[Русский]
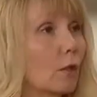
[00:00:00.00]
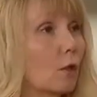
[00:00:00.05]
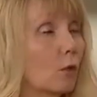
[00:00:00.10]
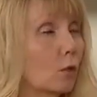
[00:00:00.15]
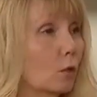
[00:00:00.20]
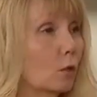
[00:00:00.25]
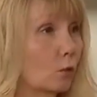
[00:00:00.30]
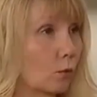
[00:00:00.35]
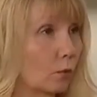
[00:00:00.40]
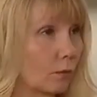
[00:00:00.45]

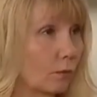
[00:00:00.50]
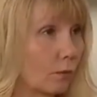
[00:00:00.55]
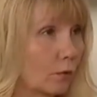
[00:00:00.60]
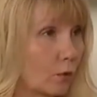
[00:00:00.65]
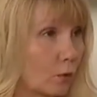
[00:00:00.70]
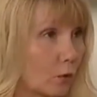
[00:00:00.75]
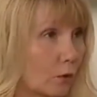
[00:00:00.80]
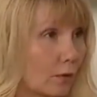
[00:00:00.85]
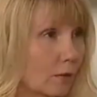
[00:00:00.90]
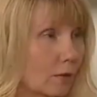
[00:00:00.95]
что-то
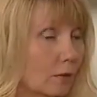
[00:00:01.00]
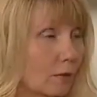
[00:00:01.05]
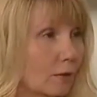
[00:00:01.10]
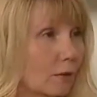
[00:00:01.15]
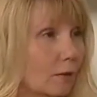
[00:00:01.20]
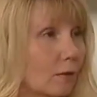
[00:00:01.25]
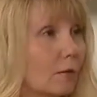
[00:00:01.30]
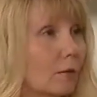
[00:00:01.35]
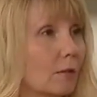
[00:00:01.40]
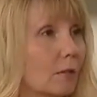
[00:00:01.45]
выжить.
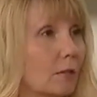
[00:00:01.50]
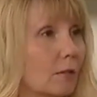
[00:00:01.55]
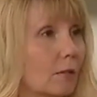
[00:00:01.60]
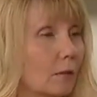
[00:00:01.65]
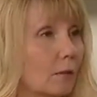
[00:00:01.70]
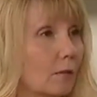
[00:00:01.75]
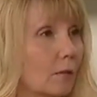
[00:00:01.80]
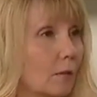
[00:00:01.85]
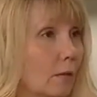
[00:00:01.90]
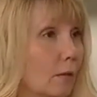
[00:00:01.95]

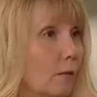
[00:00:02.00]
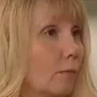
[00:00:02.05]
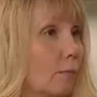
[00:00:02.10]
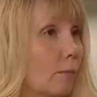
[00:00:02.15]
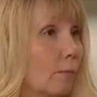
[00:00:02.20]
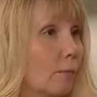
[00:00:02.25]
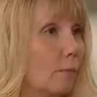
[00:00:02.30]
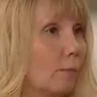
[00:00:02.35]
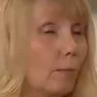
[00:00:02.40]
И